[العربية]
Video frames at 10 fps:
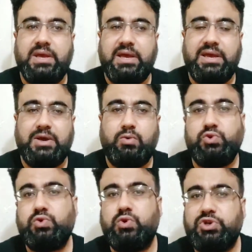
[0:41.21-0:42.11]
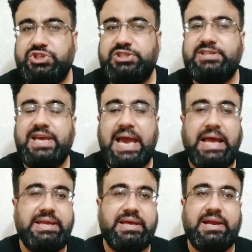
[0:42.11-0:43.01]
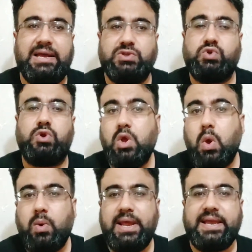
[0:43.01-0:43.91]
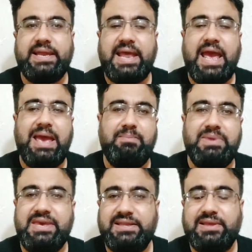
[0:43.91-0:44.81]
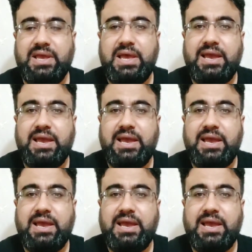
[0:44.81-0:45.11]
آه، وجوه جديدة حاليا راح نذكرهم ولكن أهمية